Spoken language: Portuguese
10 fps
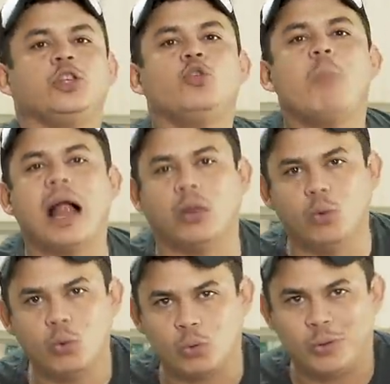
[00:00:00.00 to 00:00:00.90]
tinha um
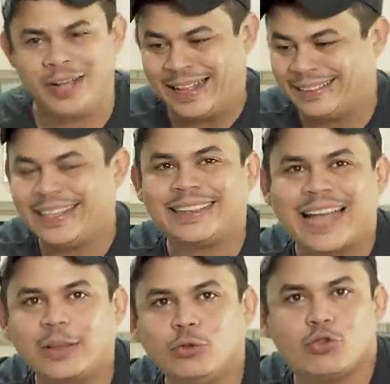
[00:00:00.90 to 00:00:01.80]
maluco
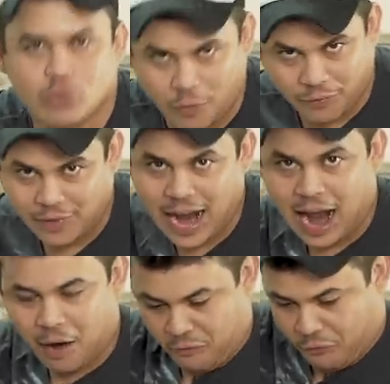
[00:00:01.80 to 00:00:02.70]
deitado no
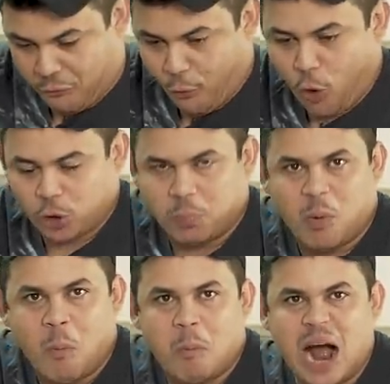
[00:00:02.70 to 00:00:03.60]
sofá, forte,
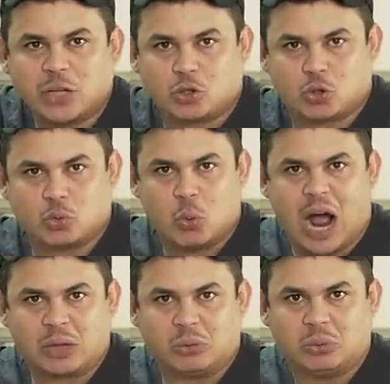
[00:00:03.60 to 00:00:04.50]
bombado,
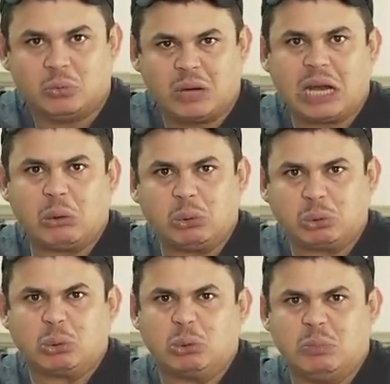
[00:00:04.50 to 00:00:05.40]
suado. Um cara
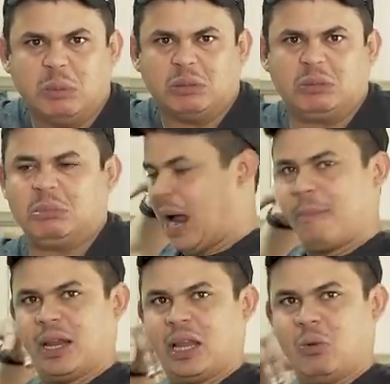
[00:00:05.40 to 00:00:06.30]
gostoso mesmo, assim, um
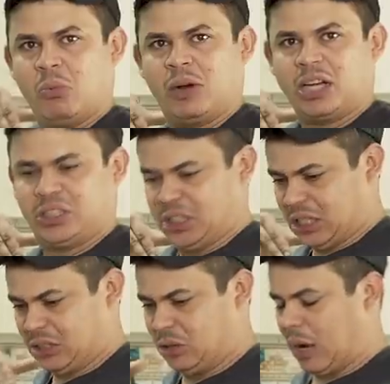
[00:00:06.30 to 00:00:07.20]
cabelão
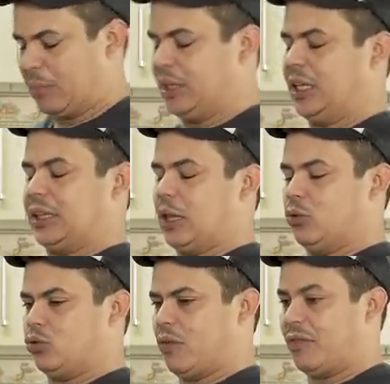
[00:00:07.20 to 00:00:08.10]
cachado assim, o cabelo deitado
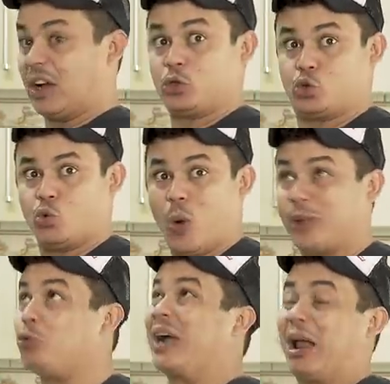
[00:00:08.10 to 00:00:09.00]
no sofá,
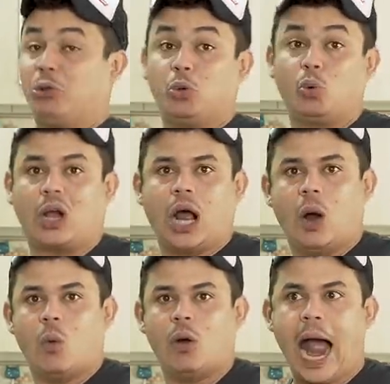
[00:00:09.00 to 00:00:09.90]
suado, um calor do
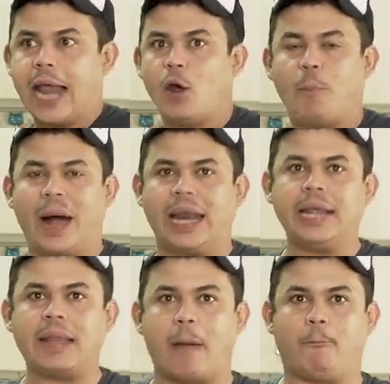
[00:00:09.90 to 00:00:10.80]
cão. Aí eu
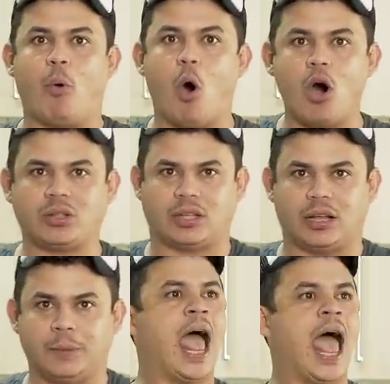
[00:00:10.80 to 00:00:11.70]
parei na porta